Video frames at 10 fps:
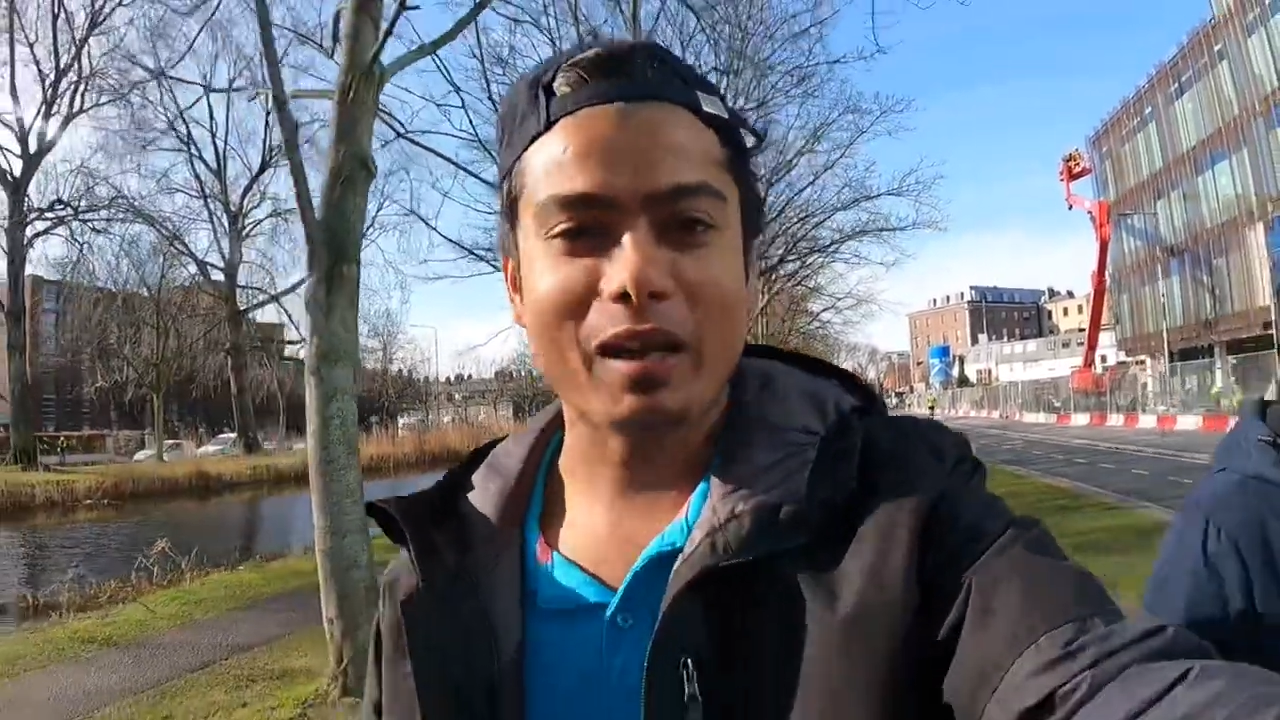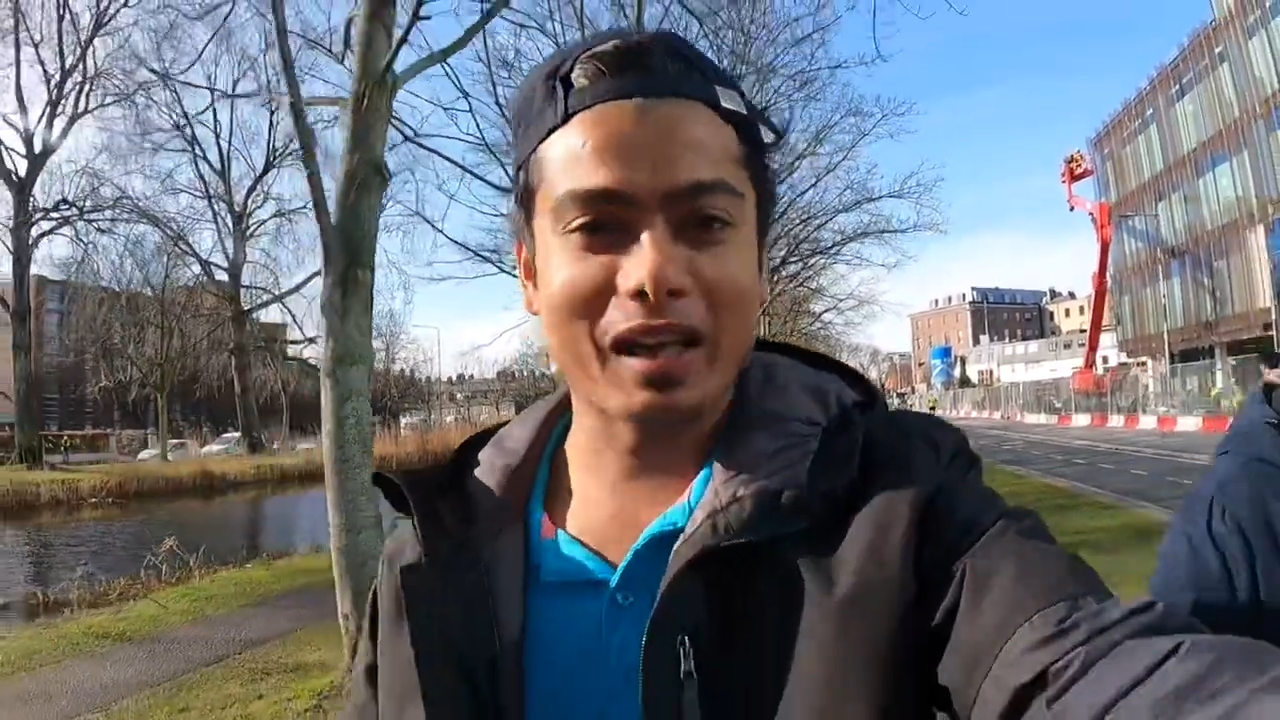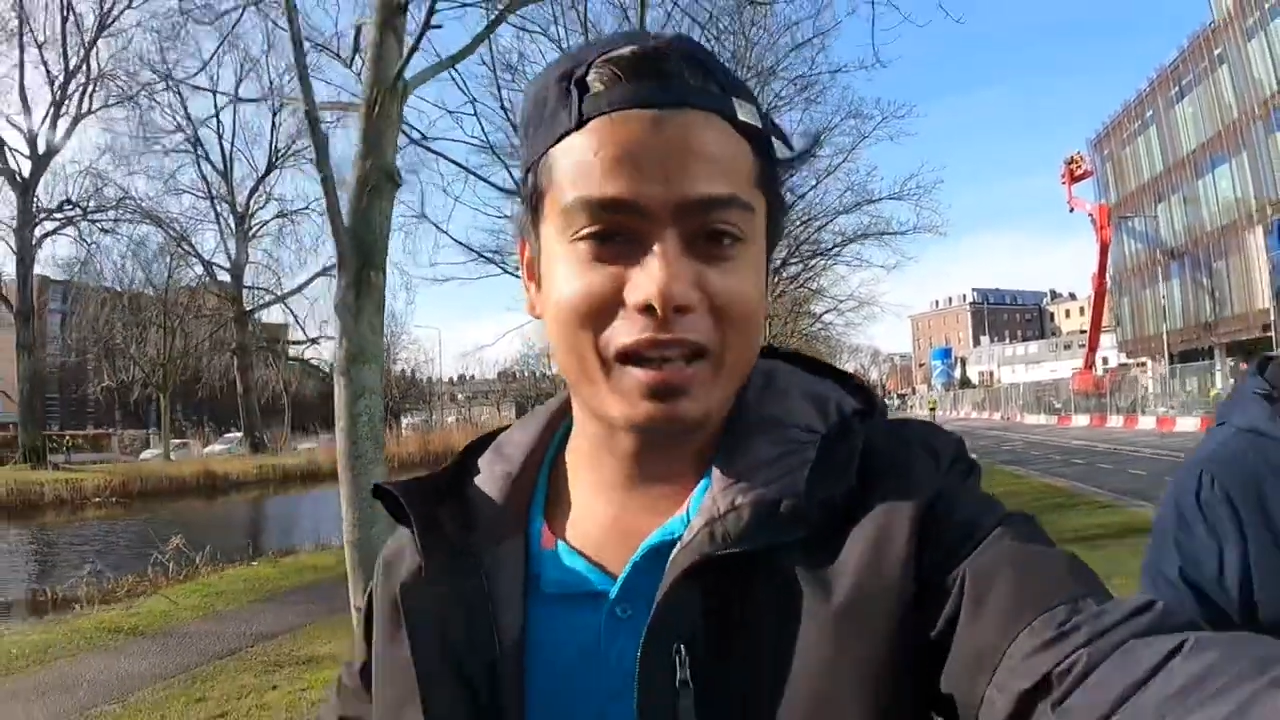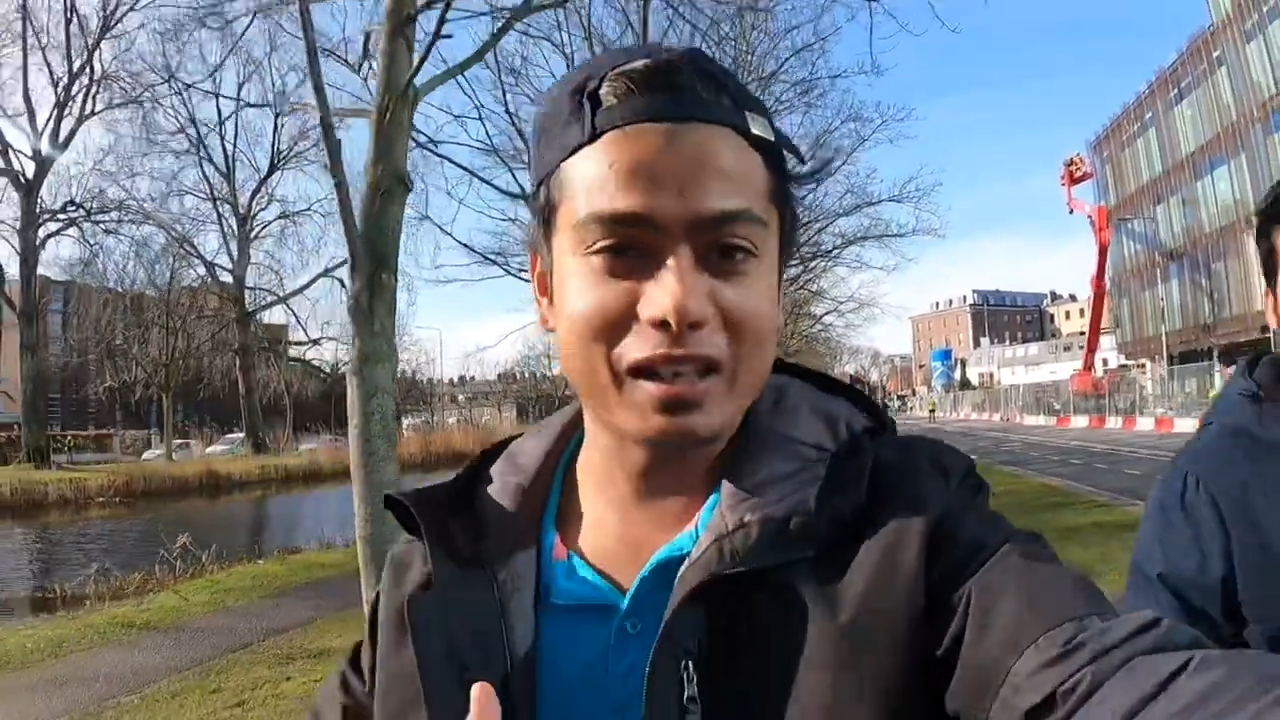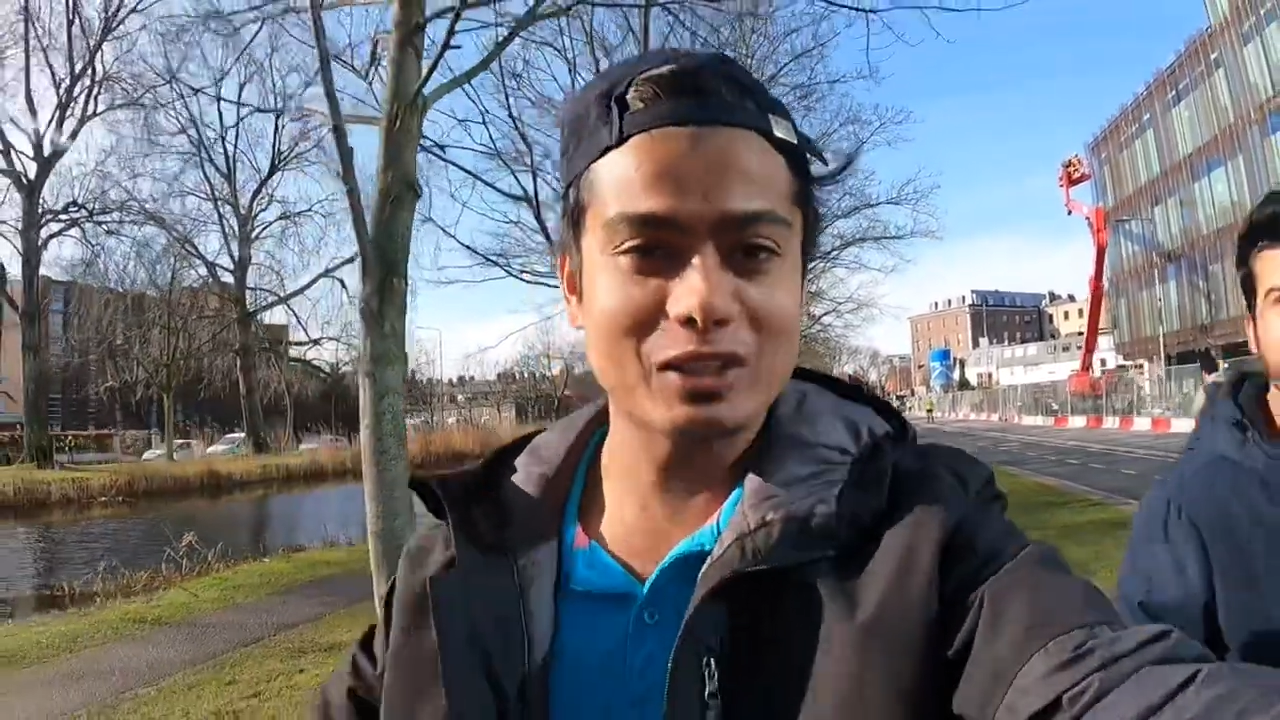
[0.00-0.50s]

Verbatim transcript: मैं करना